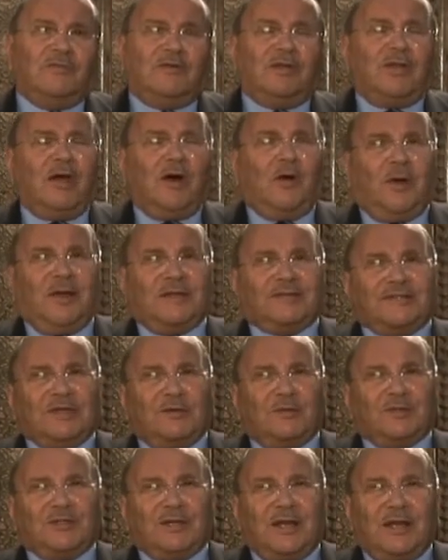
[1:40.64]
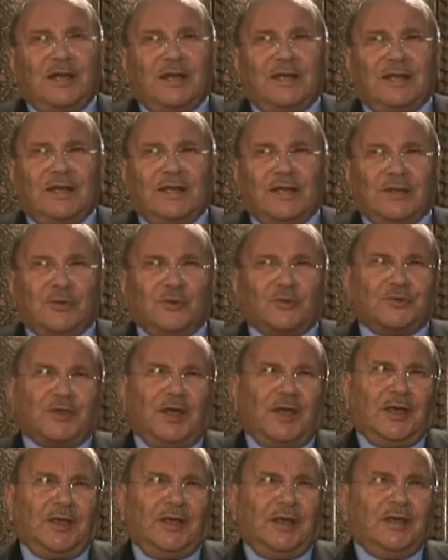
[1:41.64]
فالله عز وجل
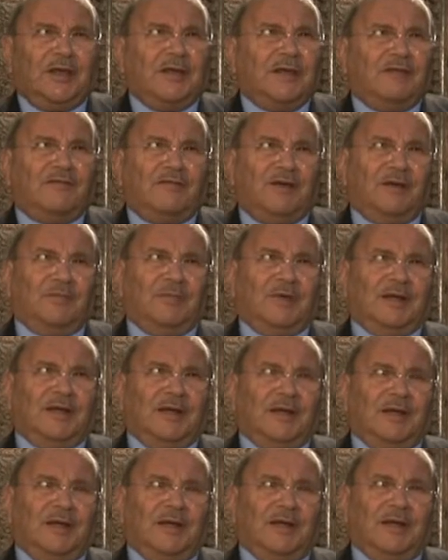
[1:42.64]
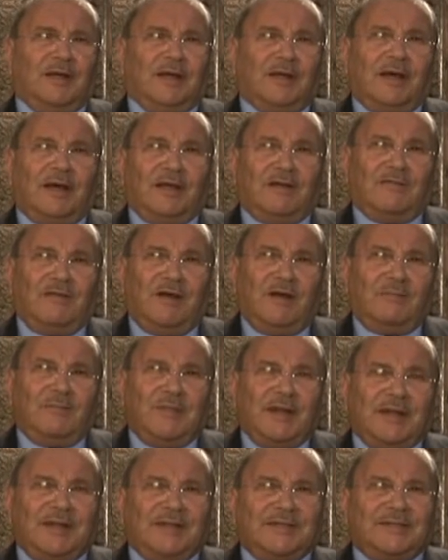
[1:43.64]
يصحح لنا فهمنا قال
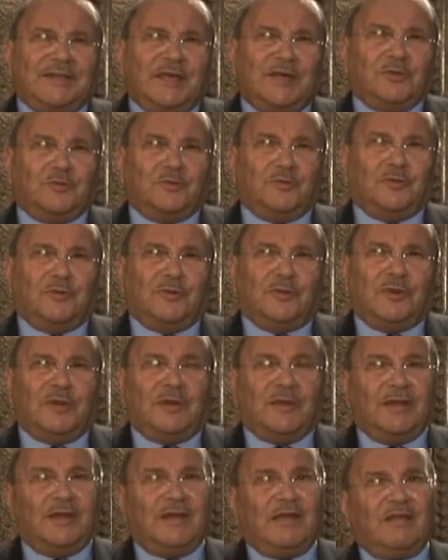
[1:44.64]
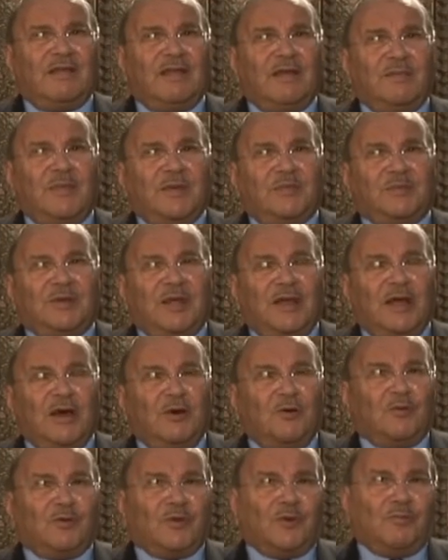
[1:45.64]
فأما الإنسان إذا ما
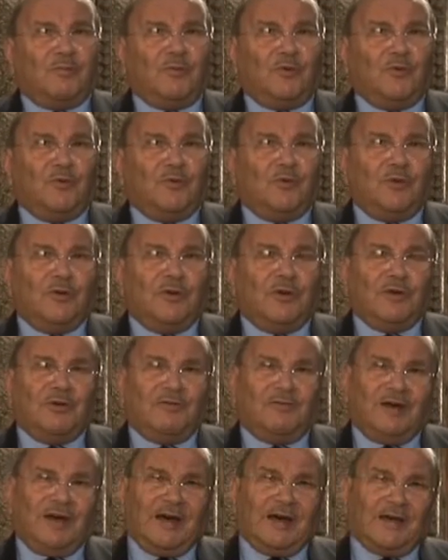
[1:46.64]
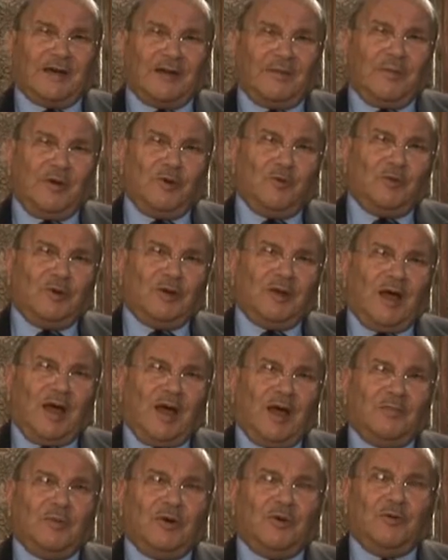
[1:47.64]
ابتلاه ربه فأكرمه
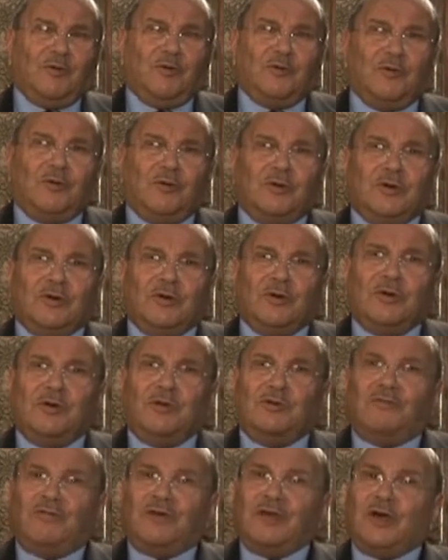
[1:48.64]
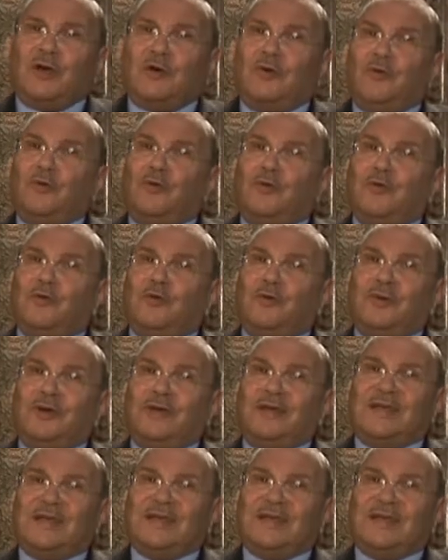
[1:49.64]
ونعمه فيقول